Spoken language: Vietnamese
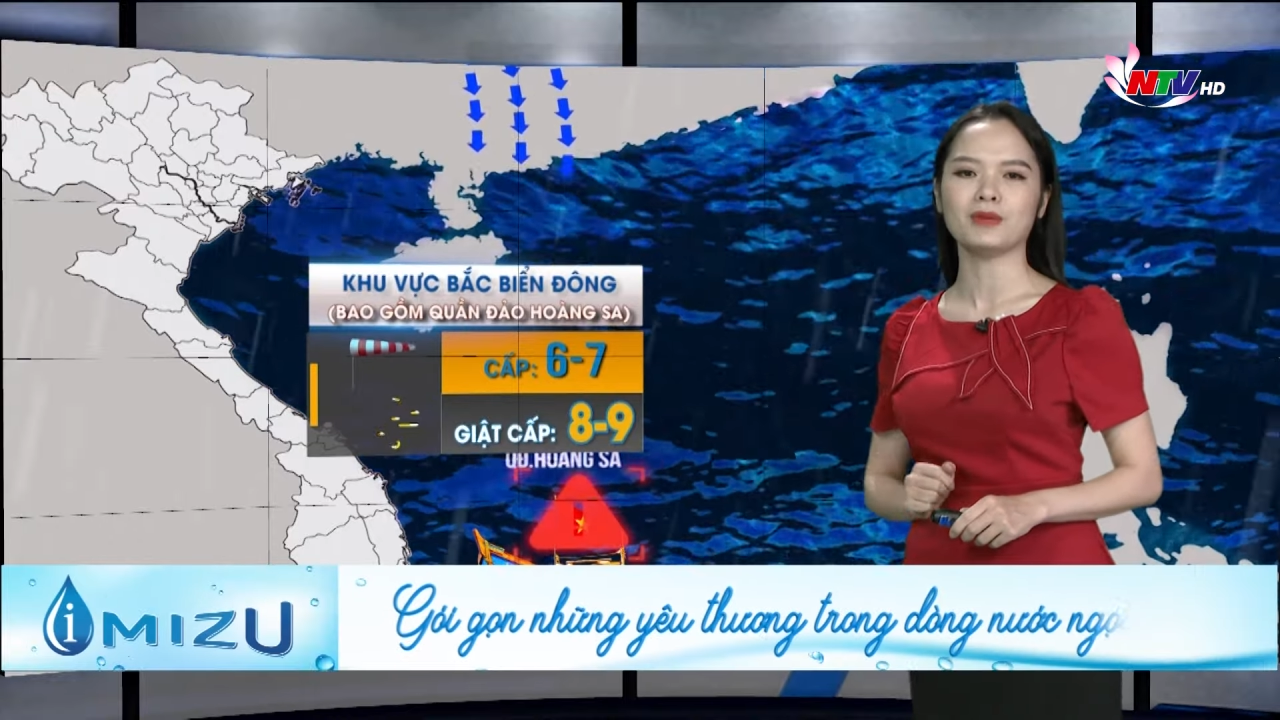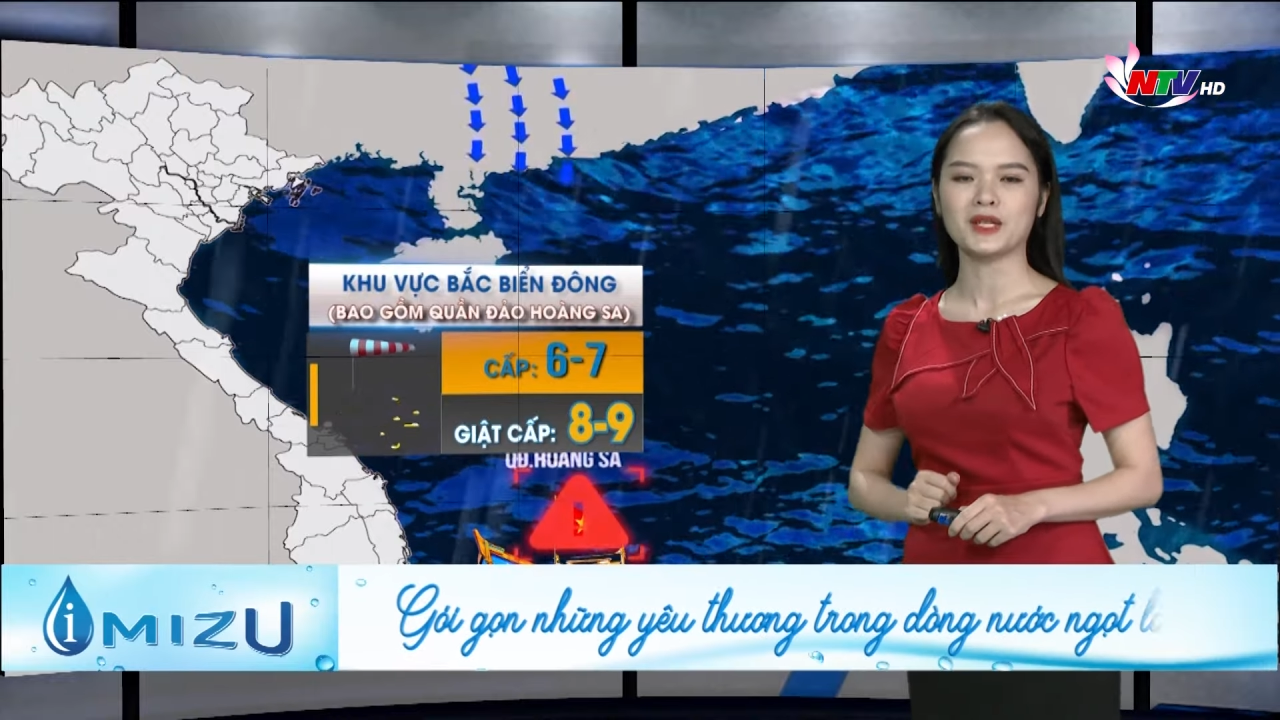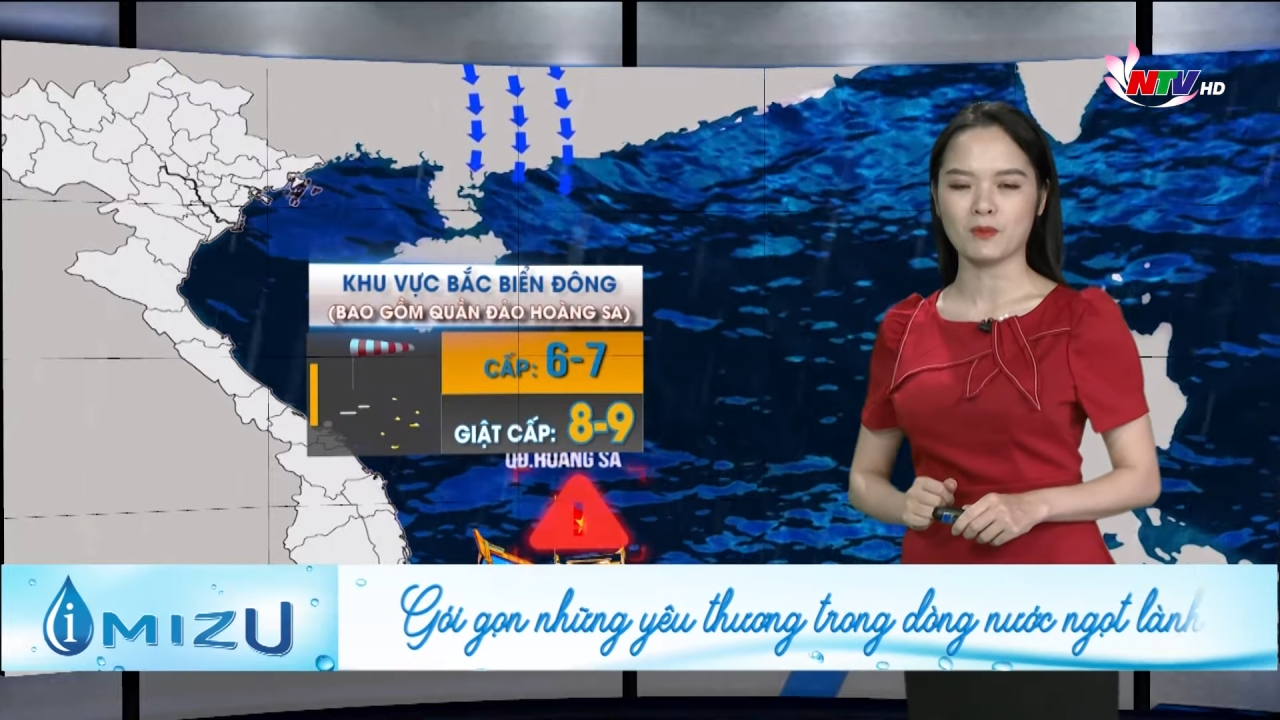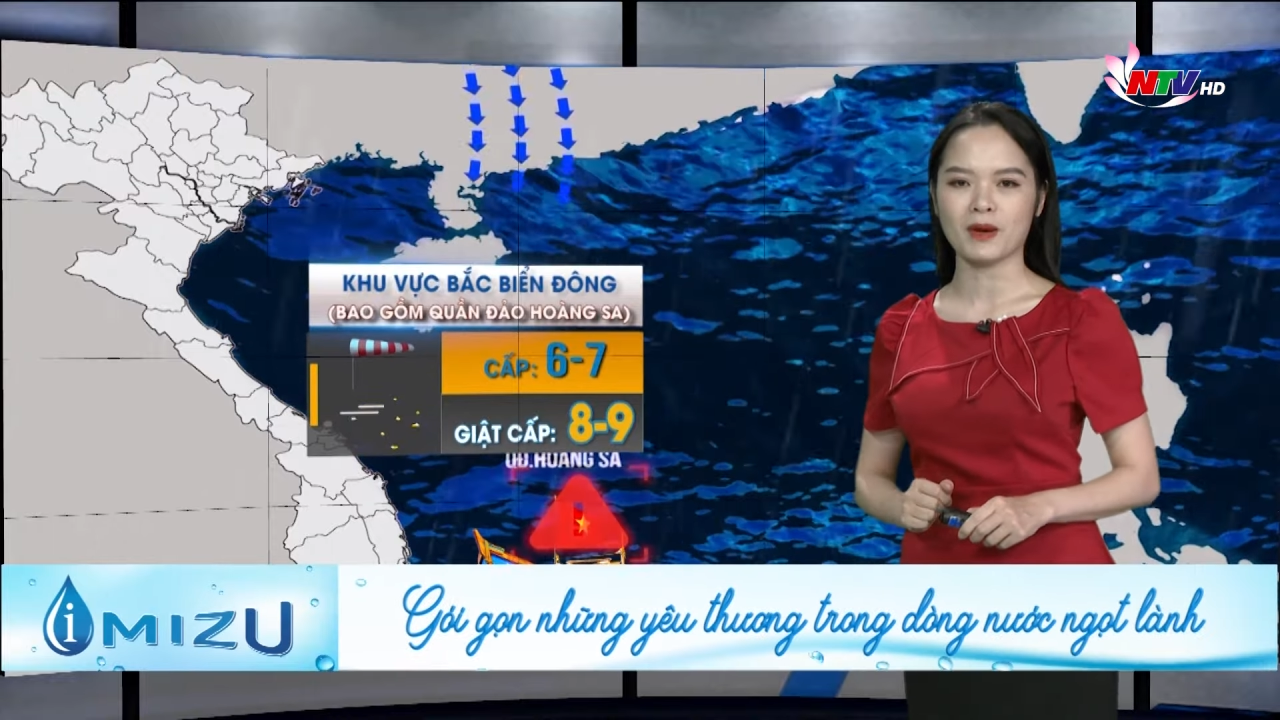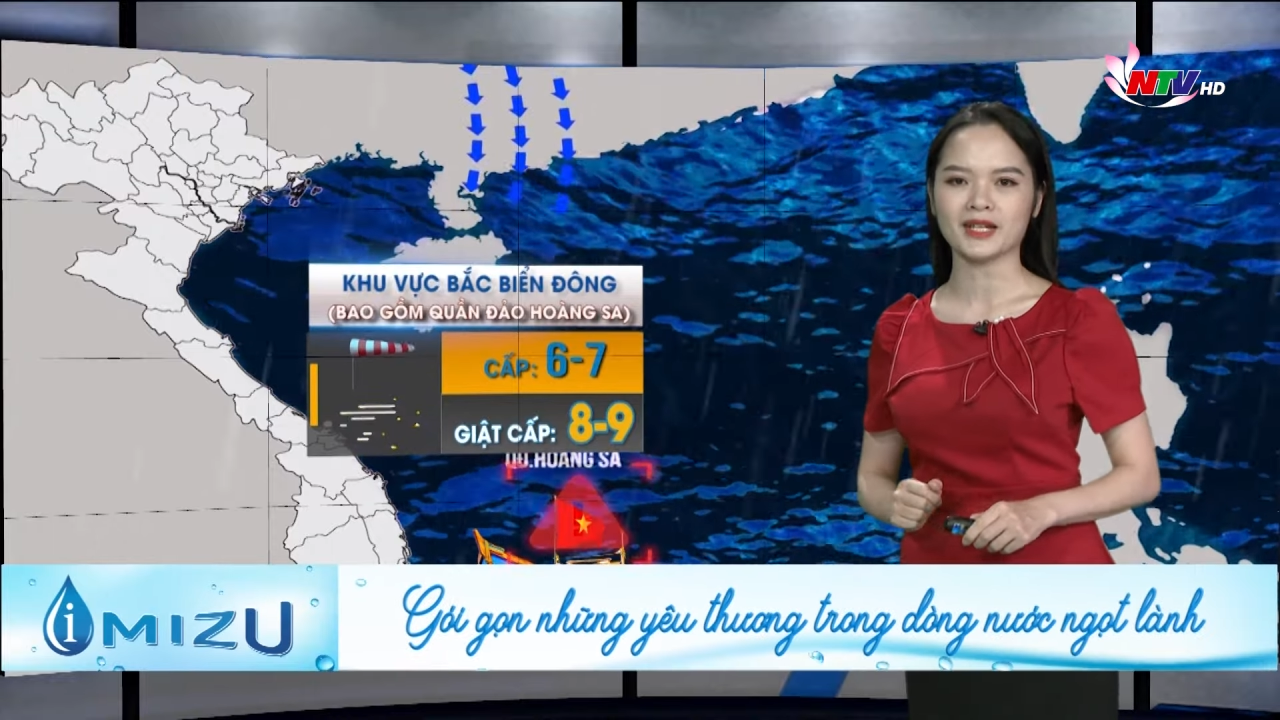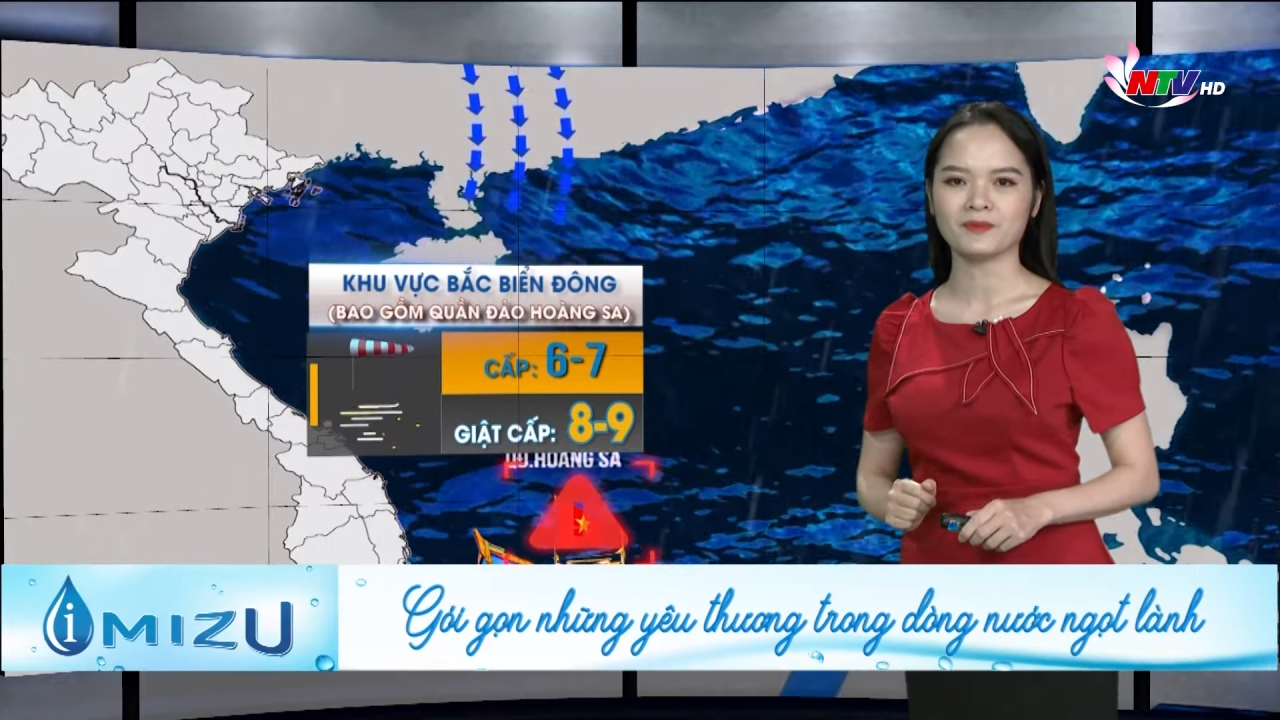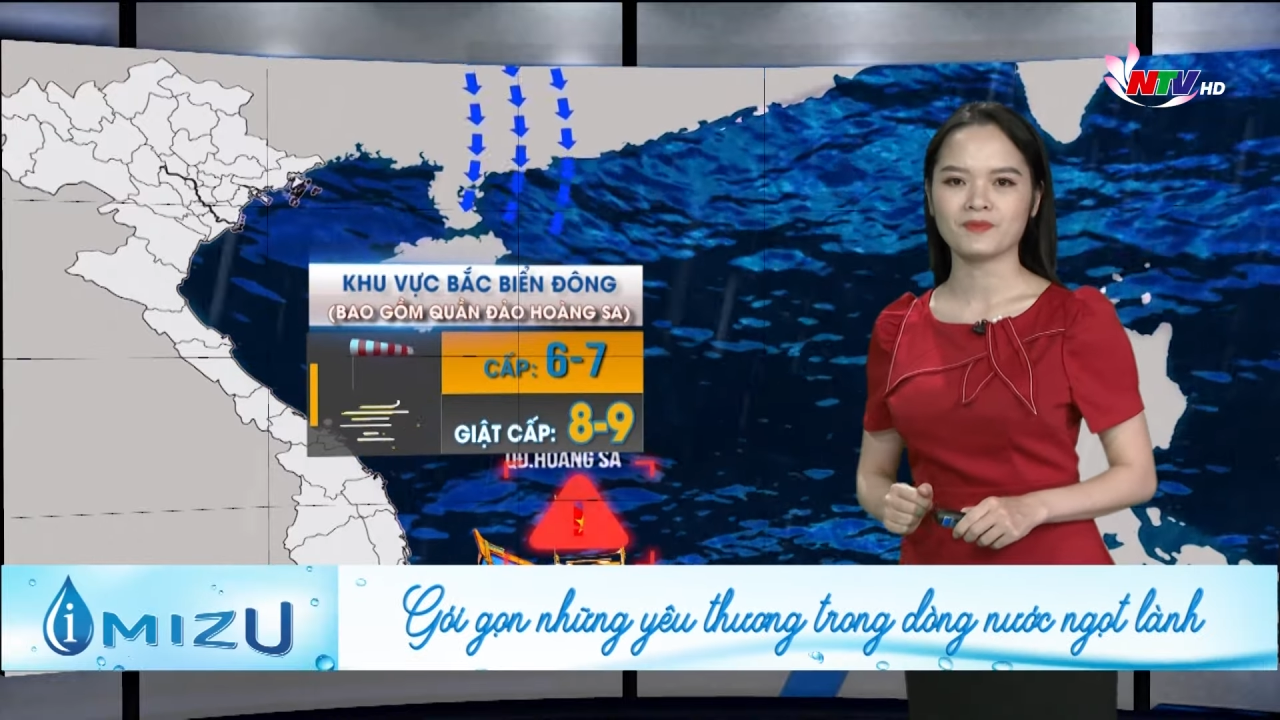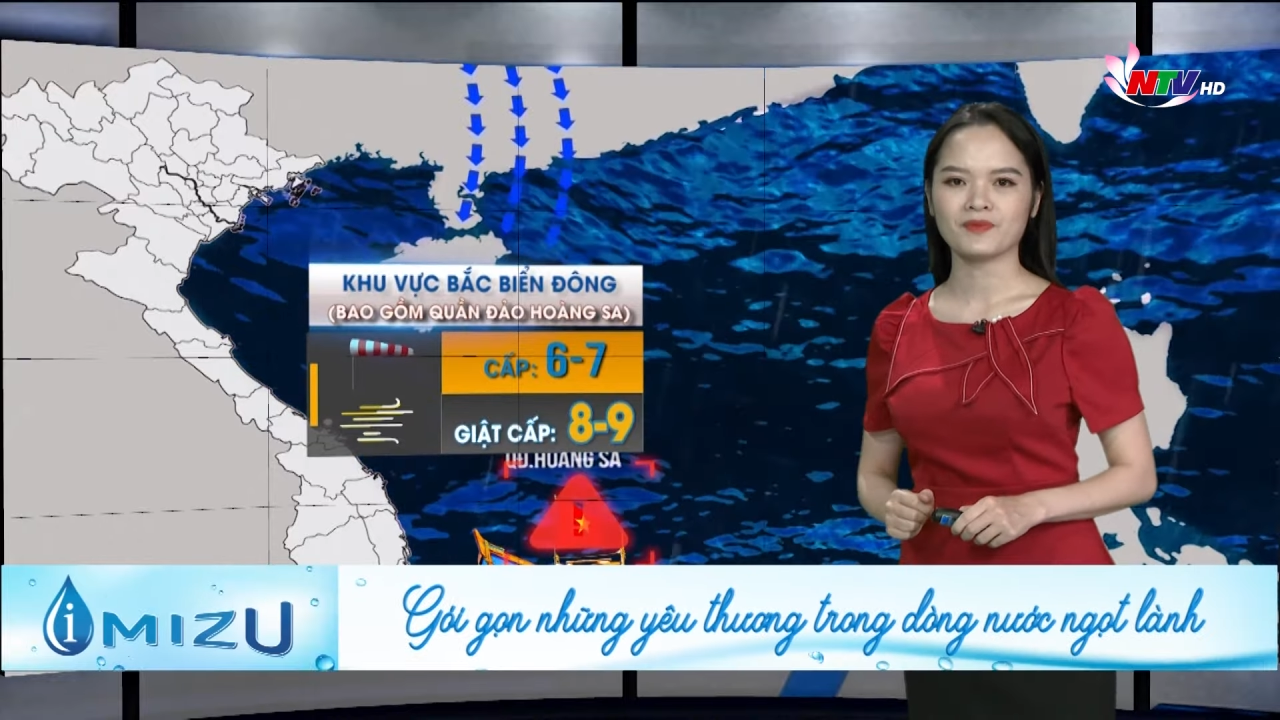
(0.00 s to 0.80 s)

biển động mạnh.